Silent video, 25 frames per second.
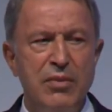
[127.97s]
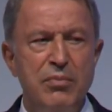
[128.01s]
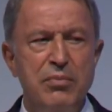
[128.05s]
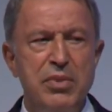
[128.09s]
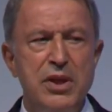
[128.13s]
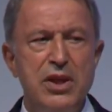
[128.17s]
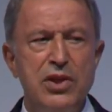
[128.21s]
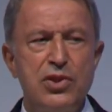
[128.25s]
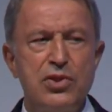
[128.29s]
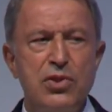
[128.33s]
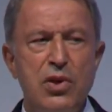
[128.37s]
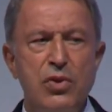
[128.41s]

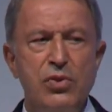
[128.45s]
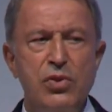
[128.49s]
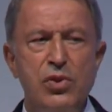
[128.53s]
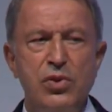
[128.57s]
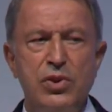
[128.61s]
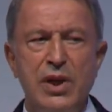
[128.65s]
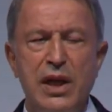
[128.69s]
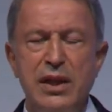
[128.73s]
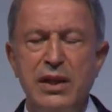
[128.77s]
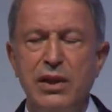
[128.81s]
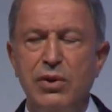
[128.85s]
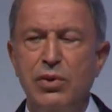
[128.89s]
birçok
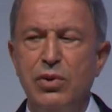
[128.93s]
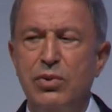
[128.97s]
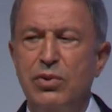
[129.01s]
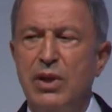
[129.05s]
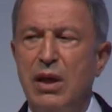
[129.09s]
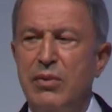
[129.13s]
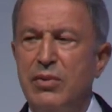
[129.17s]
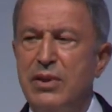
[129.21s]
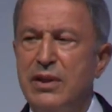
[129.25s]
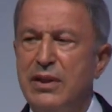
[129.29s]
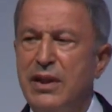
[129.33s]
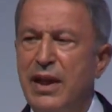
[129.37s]
ülkenin
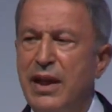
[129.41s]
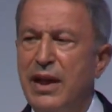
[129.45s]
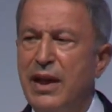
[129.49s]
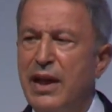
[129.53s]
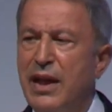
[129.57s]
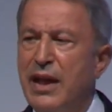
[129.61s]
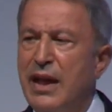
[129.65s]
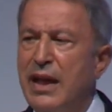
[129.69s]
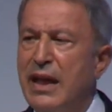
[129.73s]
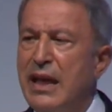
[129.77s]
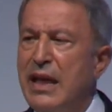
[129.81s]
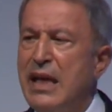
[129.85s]
gündeminde
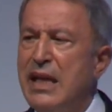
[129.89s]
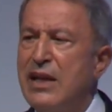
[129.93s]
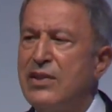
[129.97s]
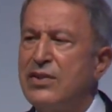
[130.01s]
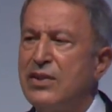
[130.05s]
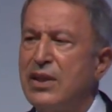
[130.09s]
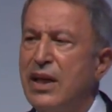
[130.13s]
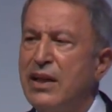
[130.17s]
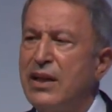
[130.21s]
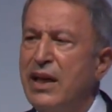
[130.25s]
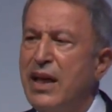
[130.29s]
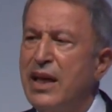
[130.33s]
ilk
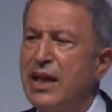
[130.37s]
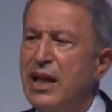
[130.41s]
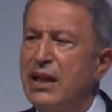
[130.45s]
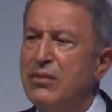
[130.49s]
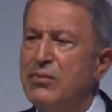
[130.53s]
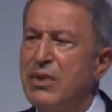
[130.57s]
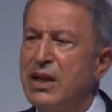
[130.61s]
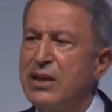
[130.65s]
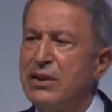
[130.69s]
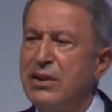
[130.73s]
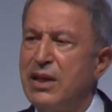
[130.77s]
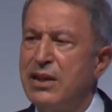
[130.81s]
sırada yer
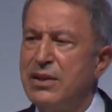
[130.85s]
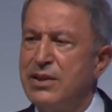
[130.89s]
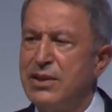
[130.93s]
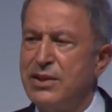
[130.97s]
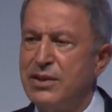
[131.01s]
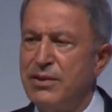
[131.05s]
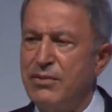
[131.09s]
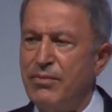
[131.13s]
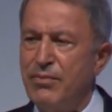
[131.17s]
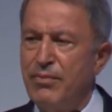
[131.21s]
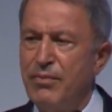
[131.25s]
almaktadır.